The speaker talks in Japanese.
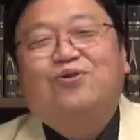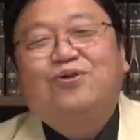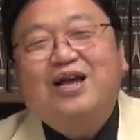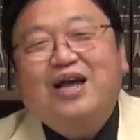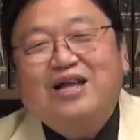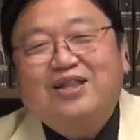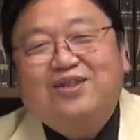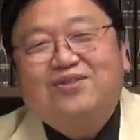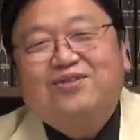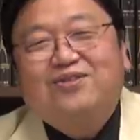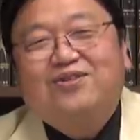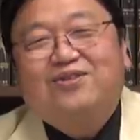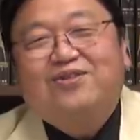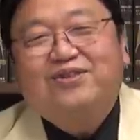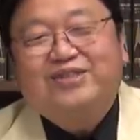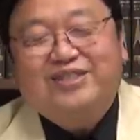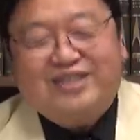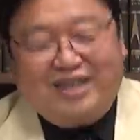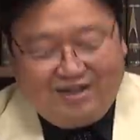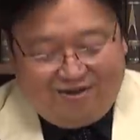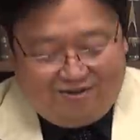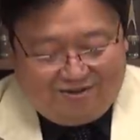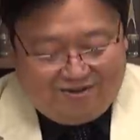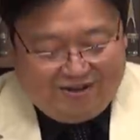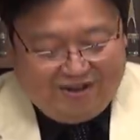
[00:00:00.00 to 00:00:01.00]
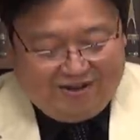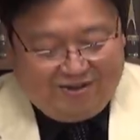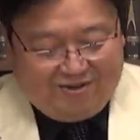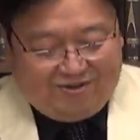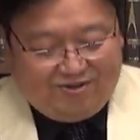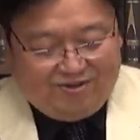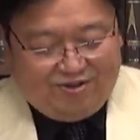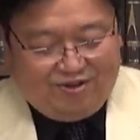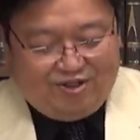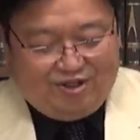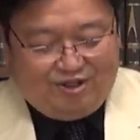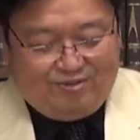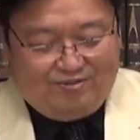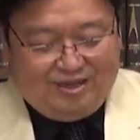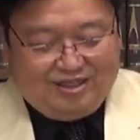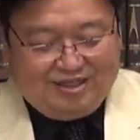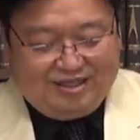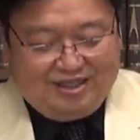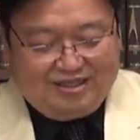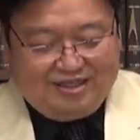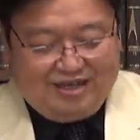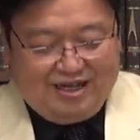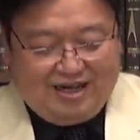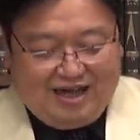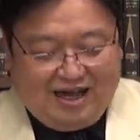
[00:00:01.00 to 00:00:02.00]
うやっと最後で登場しました
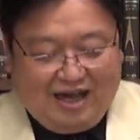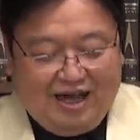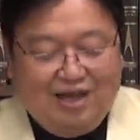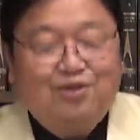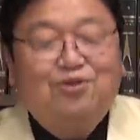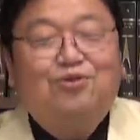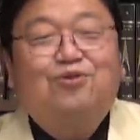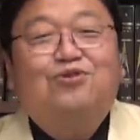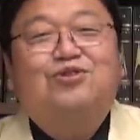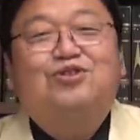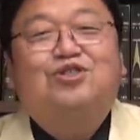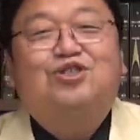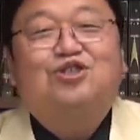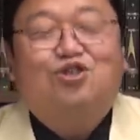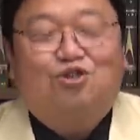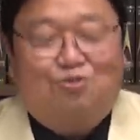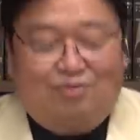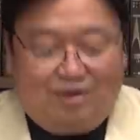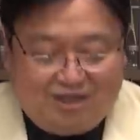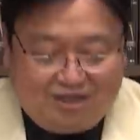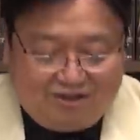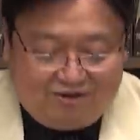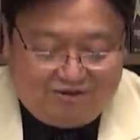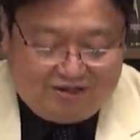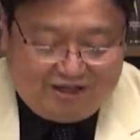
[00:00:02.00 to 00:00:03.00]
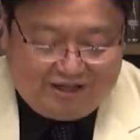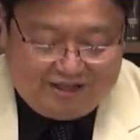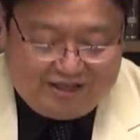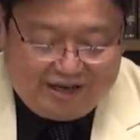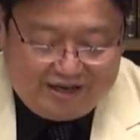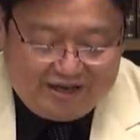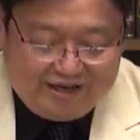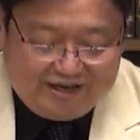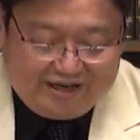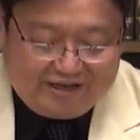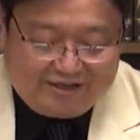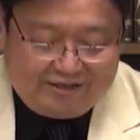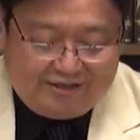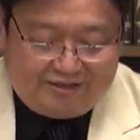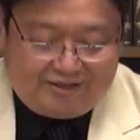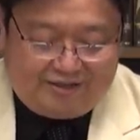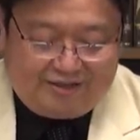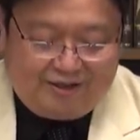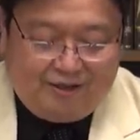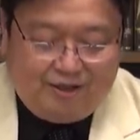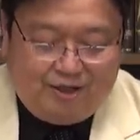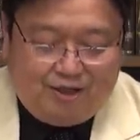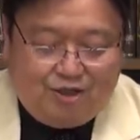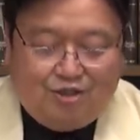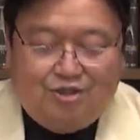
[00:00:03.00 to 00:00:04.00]
ですね、怪盗ジゴマっていうのは何かです
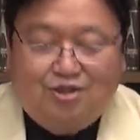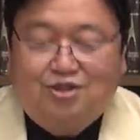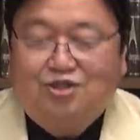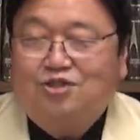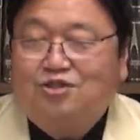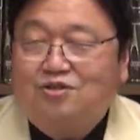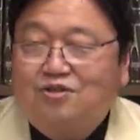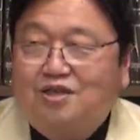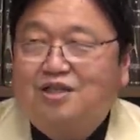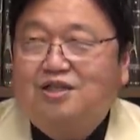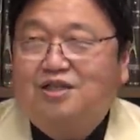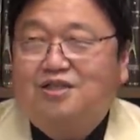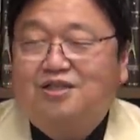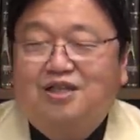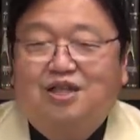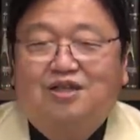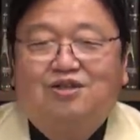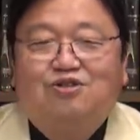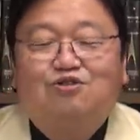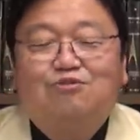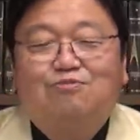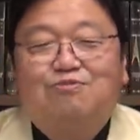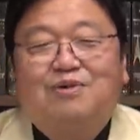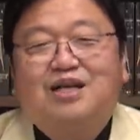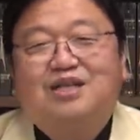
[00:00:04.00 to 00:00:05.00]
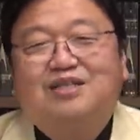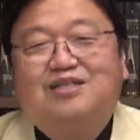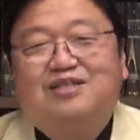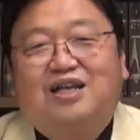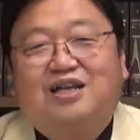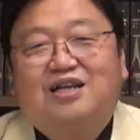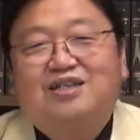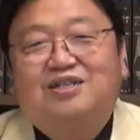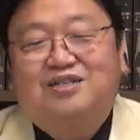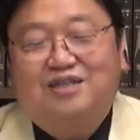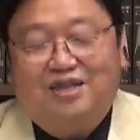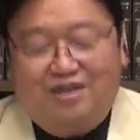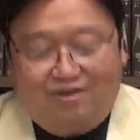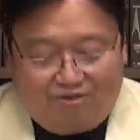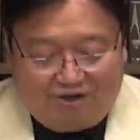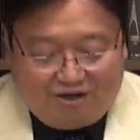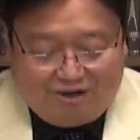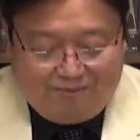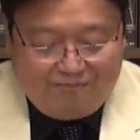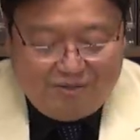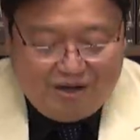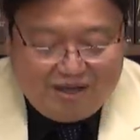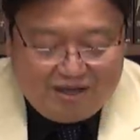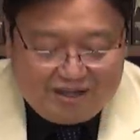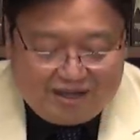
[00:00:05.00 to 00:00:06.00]
ね、実はですね、ルパン三世とか
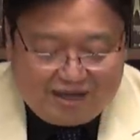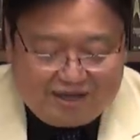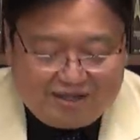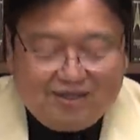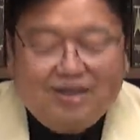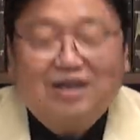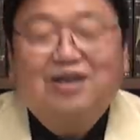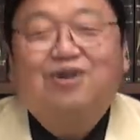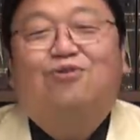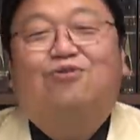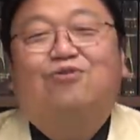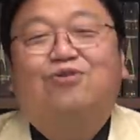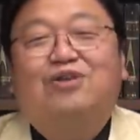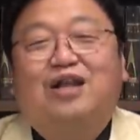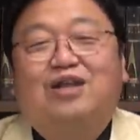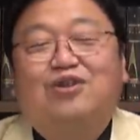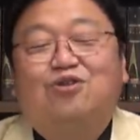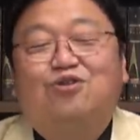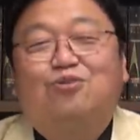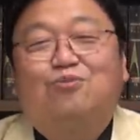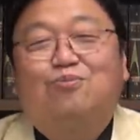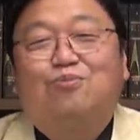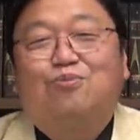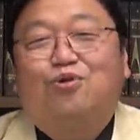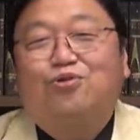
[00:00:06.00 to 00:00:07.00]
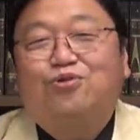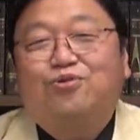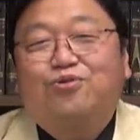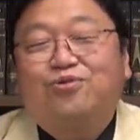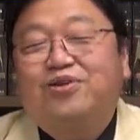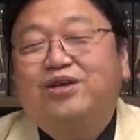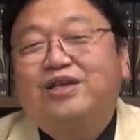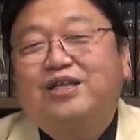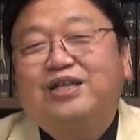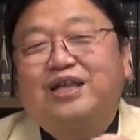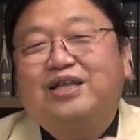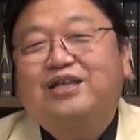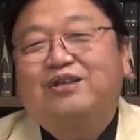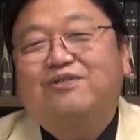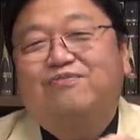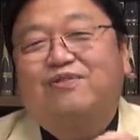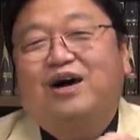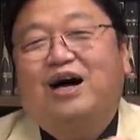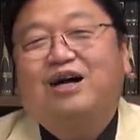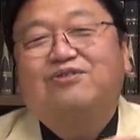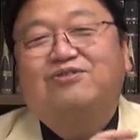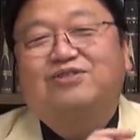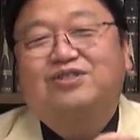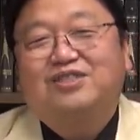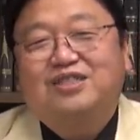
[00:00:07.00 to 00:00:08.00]
名探偵コナンの元ネタで
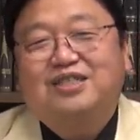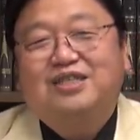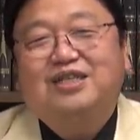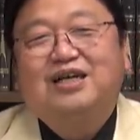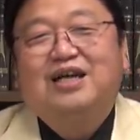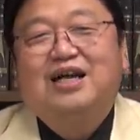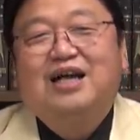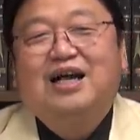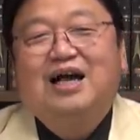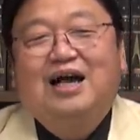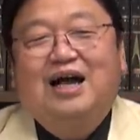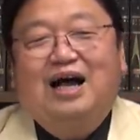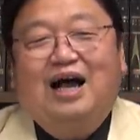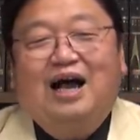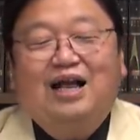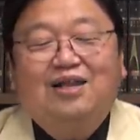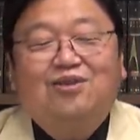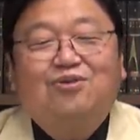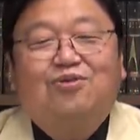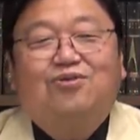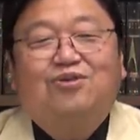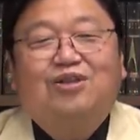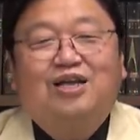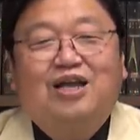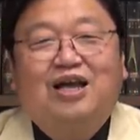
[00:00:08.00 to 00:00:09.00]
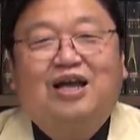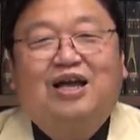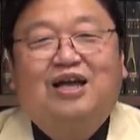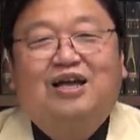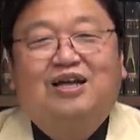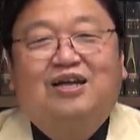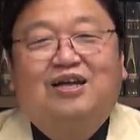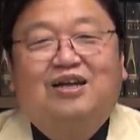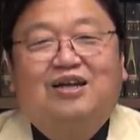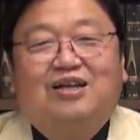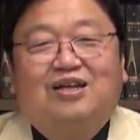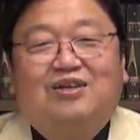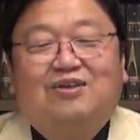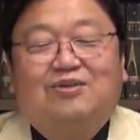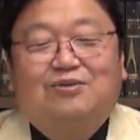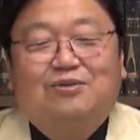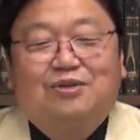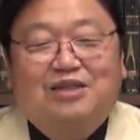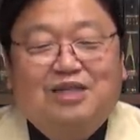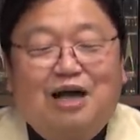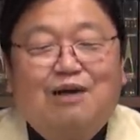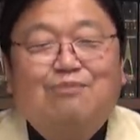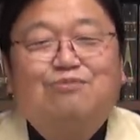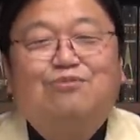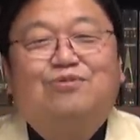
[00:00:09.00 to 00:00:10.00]
もあるし、あとね、
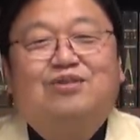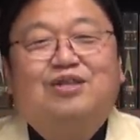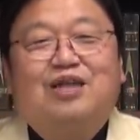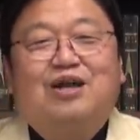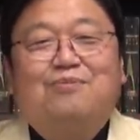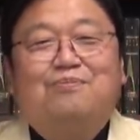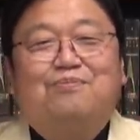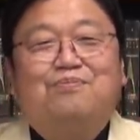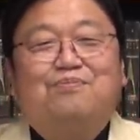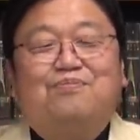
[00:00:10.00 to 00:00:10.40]
多分ね、